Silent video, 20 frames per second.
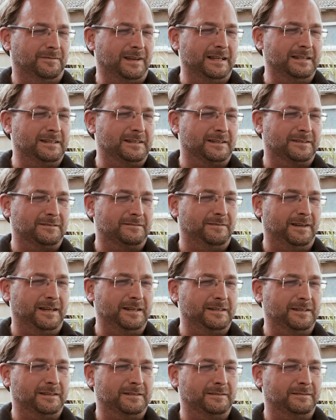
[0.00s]
welche,
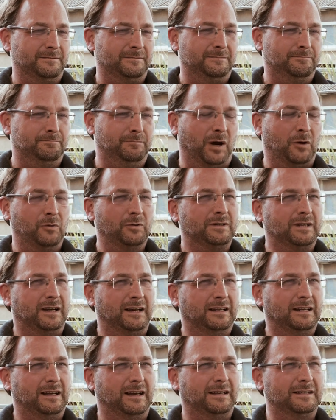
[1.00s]
welche
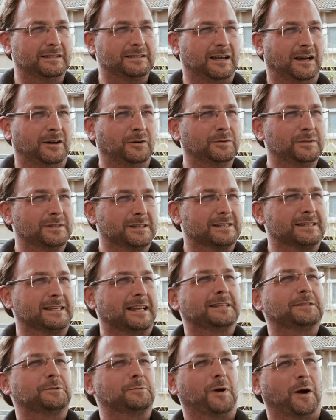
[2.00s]
Bauteile eines
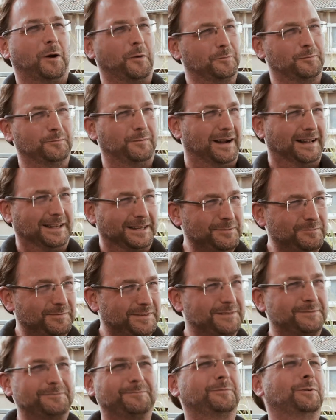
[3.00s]
Hauses es überhaupt mal
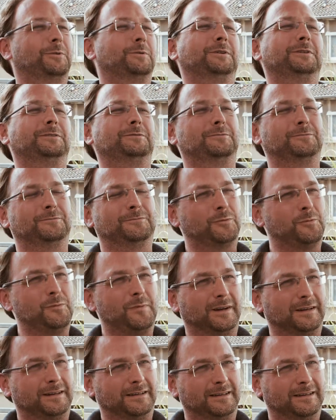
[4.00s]
gibt und
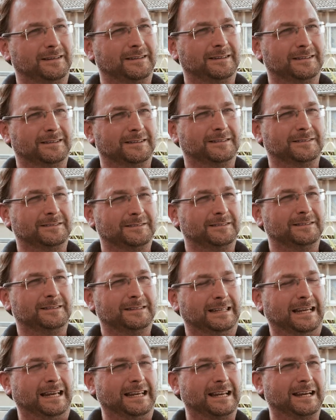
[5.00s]
wo man äh,
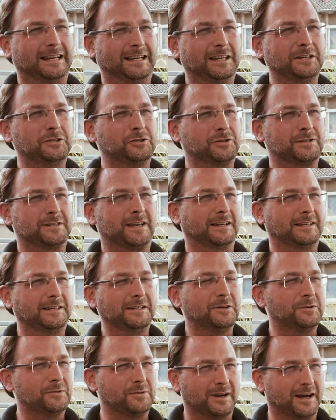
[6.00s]
energetische
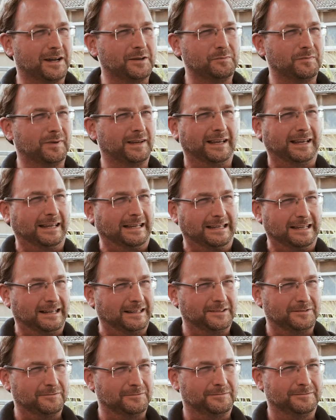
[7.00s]
Sanierung anbringen
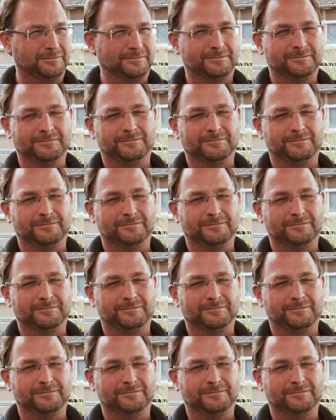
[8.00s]
kann,